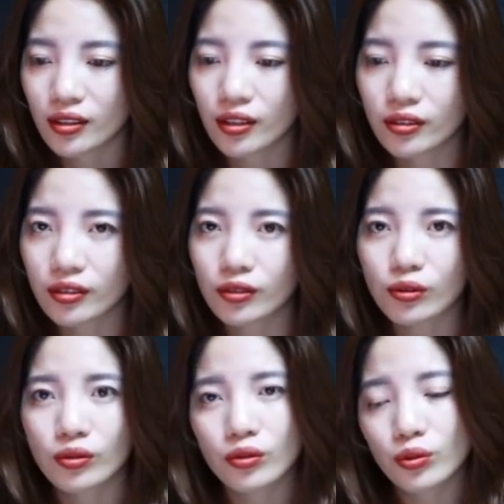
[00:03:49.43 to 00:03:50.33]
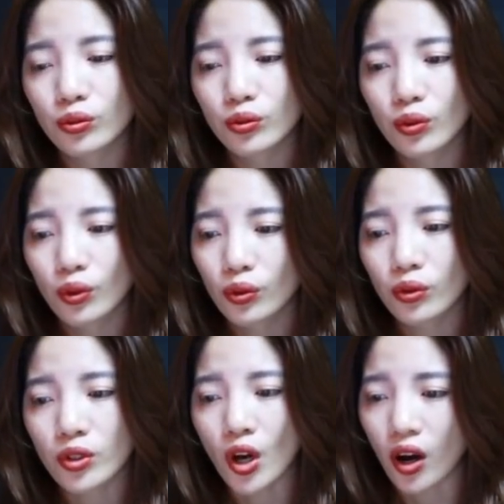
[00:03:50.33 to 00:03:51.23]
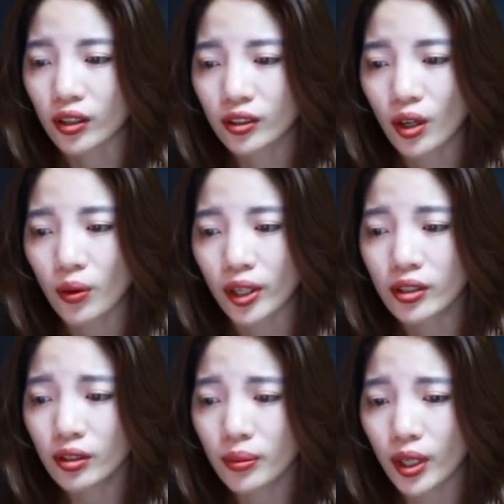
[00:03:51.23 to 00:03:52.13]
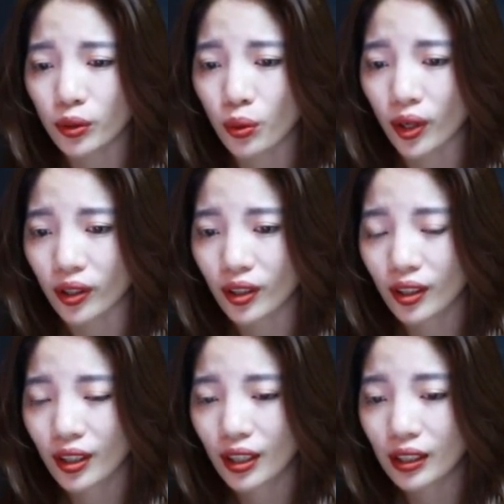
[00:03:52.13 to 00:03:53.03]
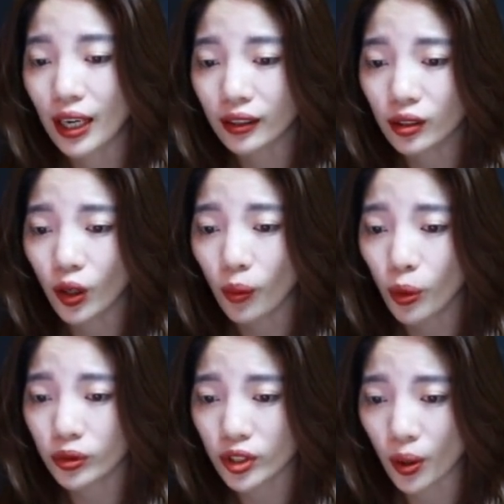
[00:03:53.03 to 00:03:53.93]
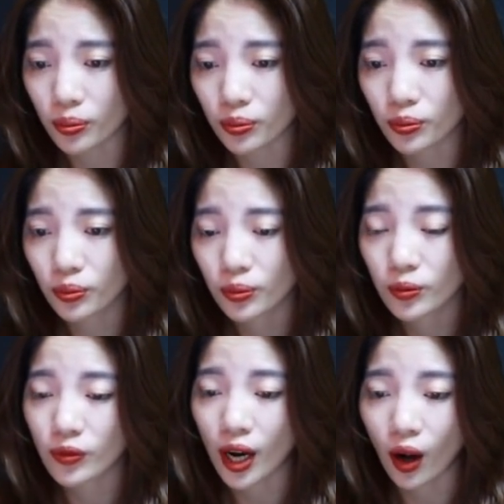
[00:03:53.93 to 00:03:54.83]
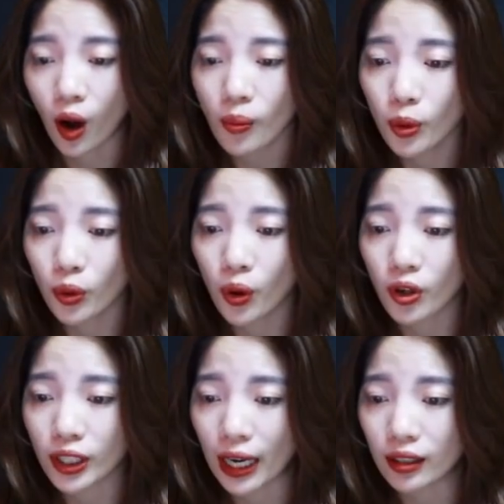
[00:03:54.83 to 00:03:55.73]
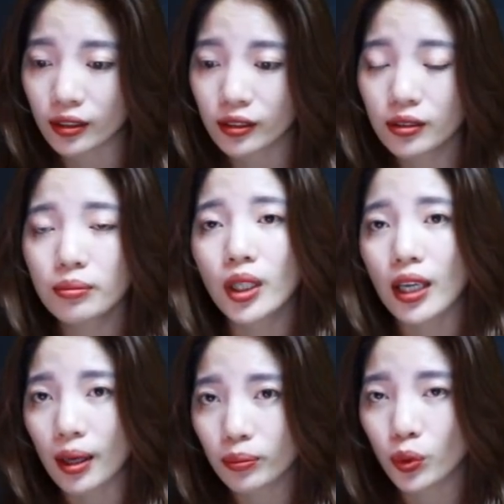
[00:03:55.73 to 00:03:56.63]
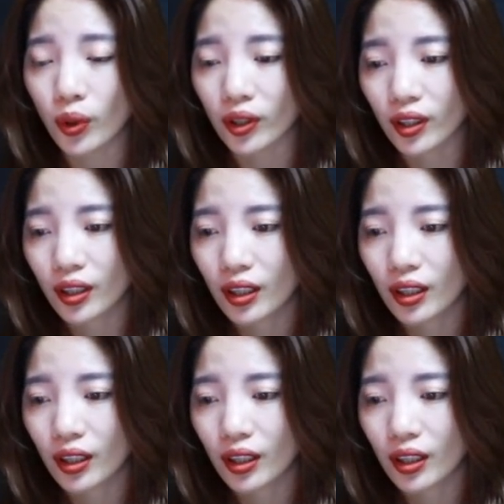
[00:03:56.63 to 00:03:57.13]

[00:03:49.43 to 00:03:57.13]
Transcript: Nhưng tôi nhỏ hơn cậu ấy những 10 tuổi. Đã từng có một chồng và có một cô con gái lớn 15 tuổi.